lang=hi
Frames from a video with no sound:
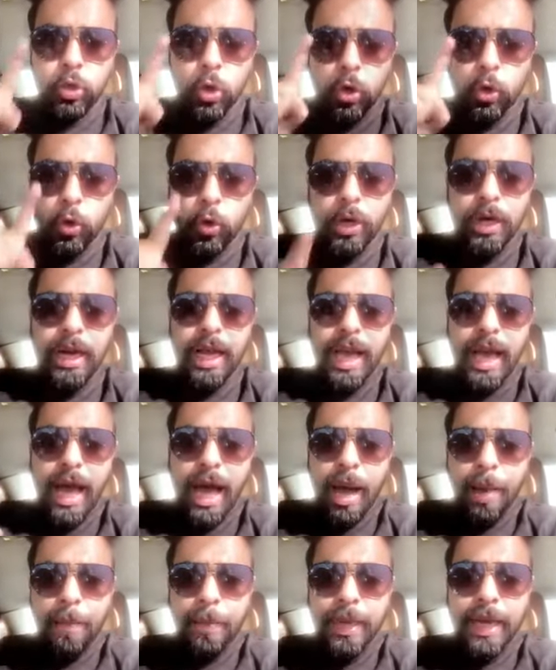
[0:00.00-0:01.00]
जो
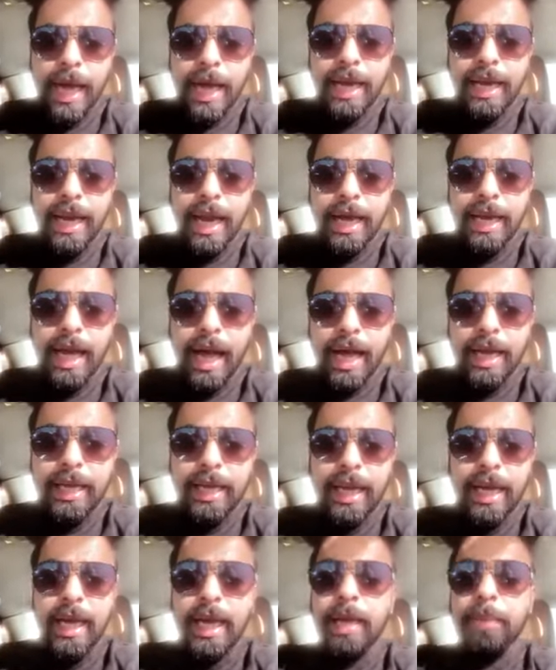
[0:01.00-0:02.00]
खुलेआम गल लगा
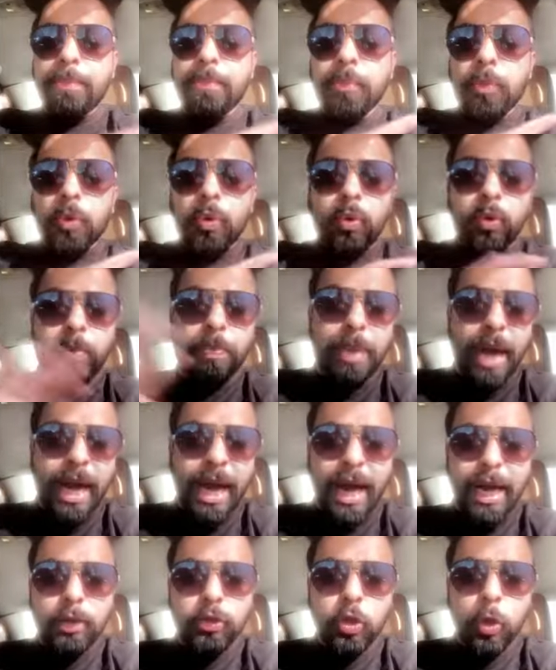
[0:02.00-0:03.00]
के मुंह
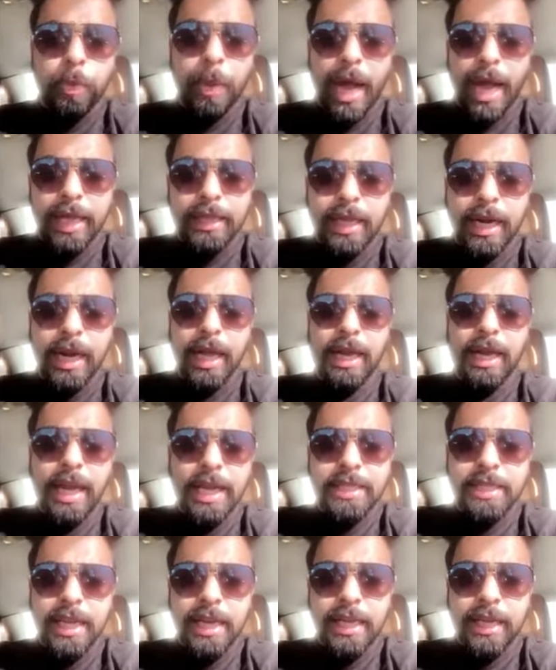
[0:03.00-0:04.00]
बगड़ छुपाए
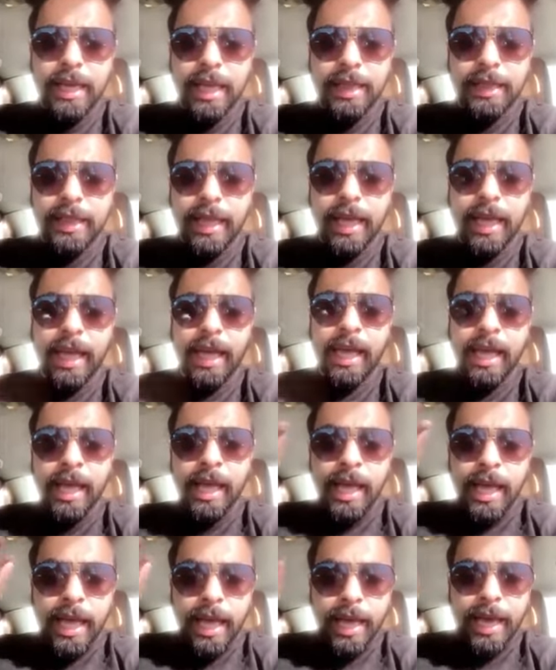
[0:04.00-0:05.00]
धड़ल्ले से निकलते हैं
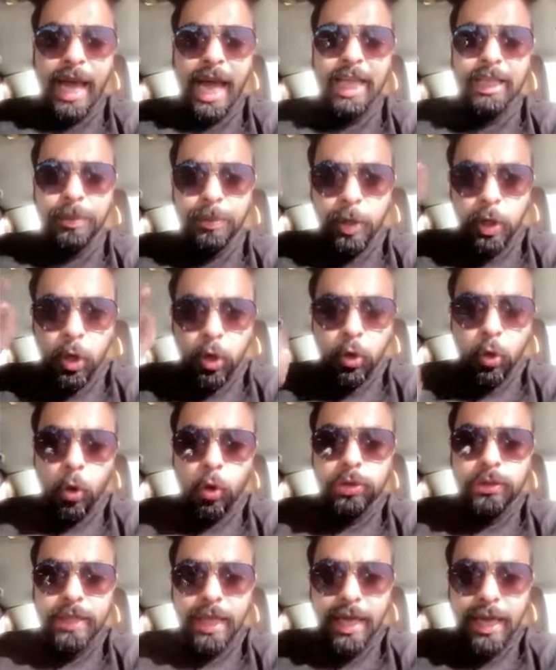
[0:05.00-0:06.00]
एक आदमी को
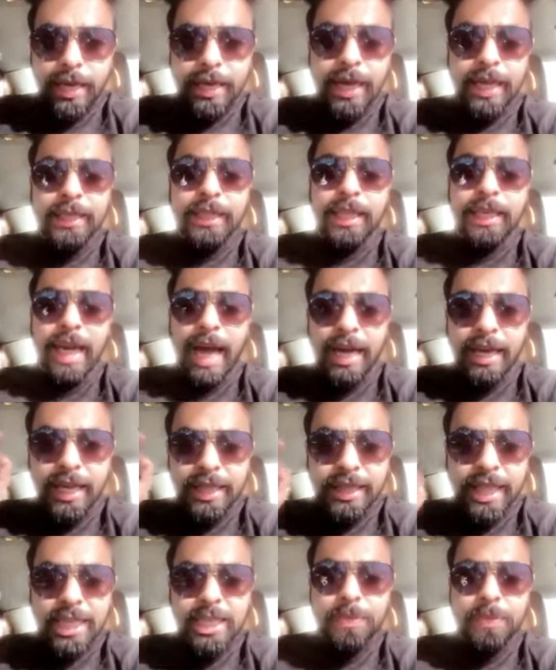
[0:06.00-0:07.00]
रोकते हैं गन दिखा
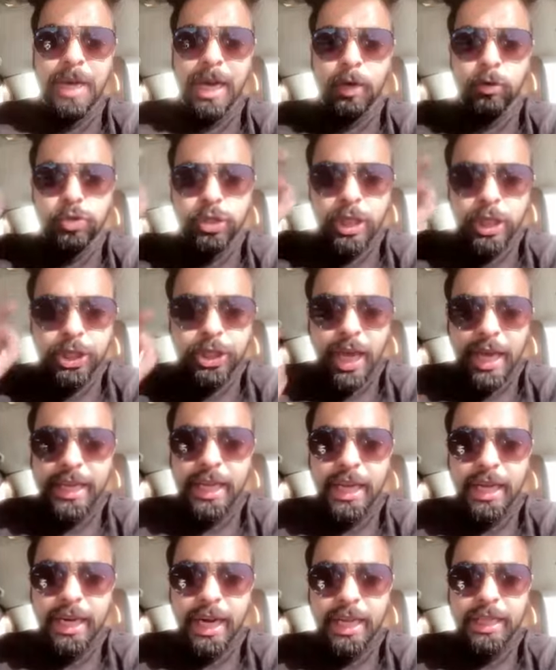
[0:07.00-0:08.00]
के दस मिनट उसकी
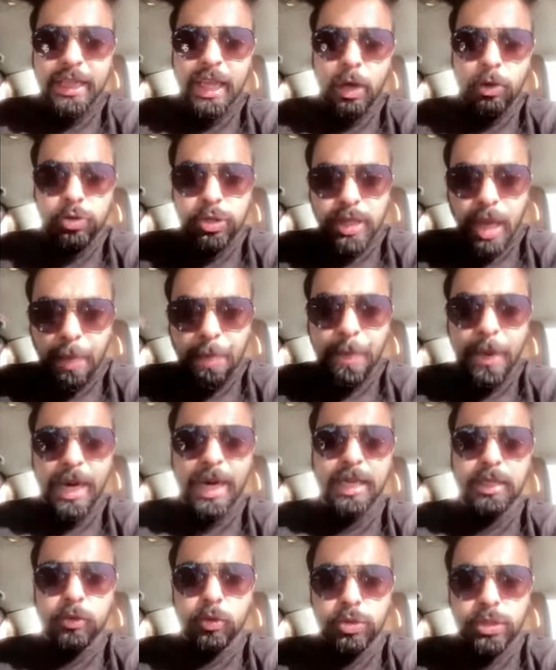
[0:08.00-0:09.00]
चेकिंग करते हैं उसका
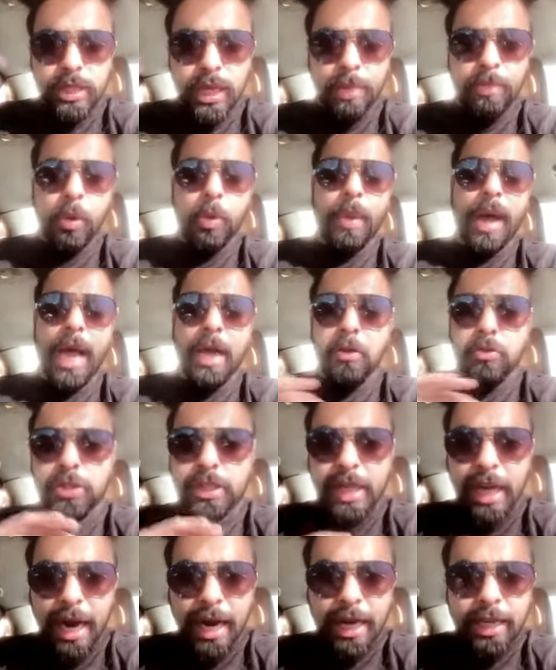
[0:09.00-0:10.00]
पर्स उसके मोबाइल
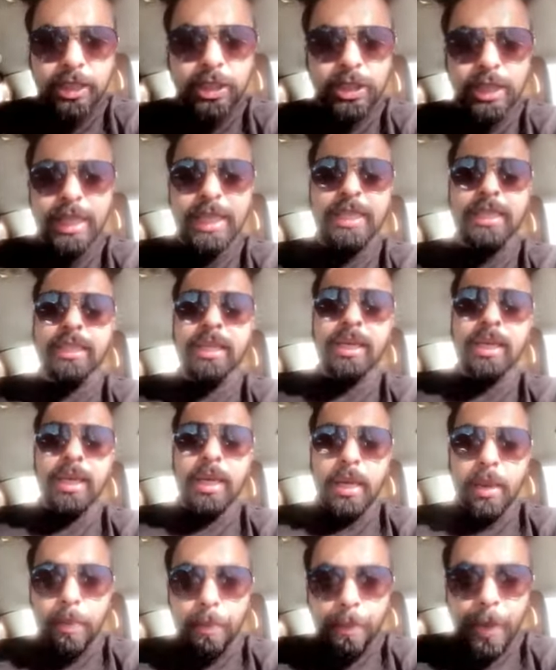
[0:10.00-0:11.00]
उसकी हर चीज
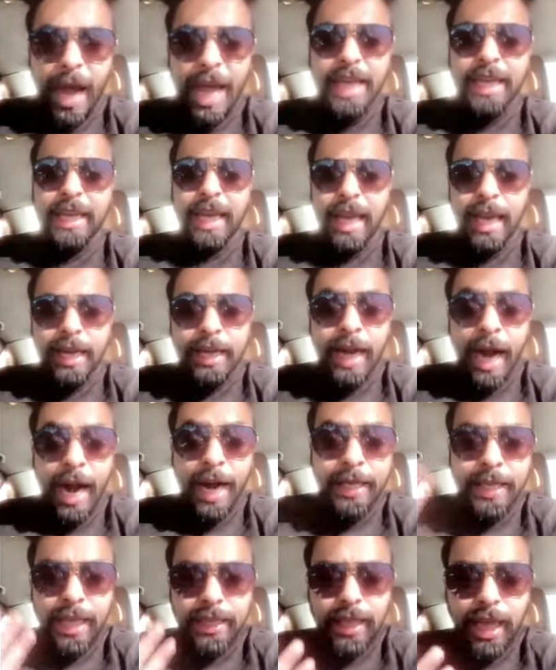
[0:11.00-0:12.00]
बाइके
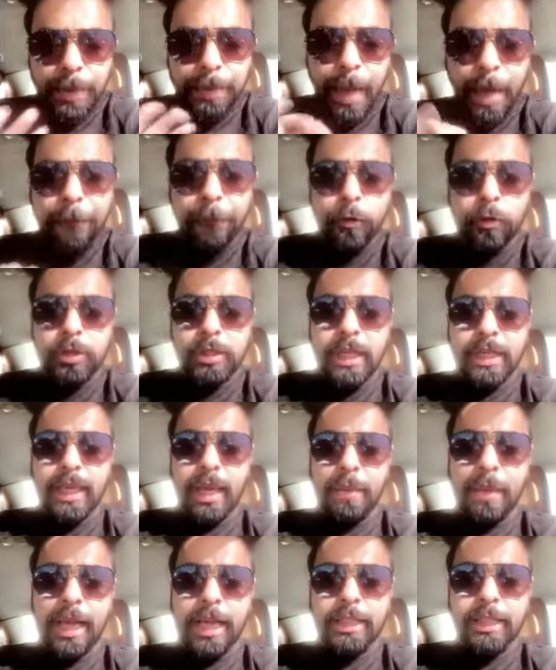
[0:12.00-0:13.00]
गाड़ियां तक महफूज नहीं
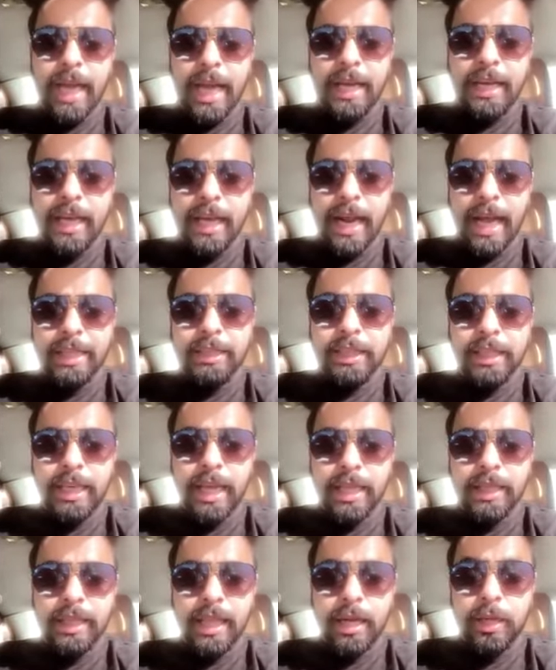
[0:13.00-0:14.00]
है मेरे शहर कराची
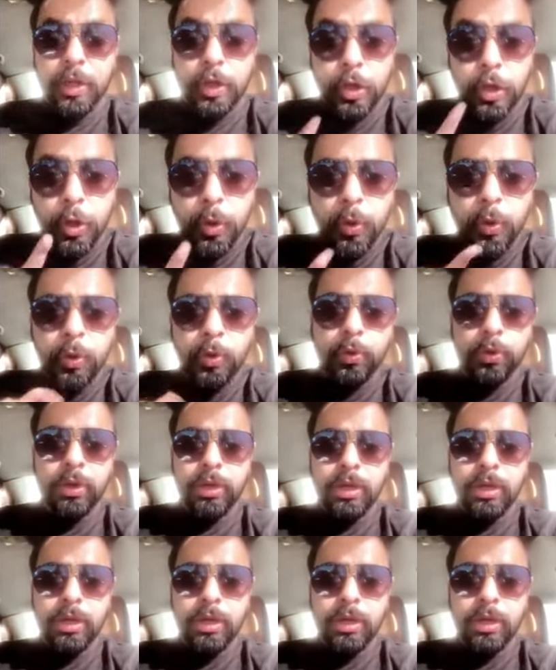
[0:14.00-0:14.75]
के अंदर क्यों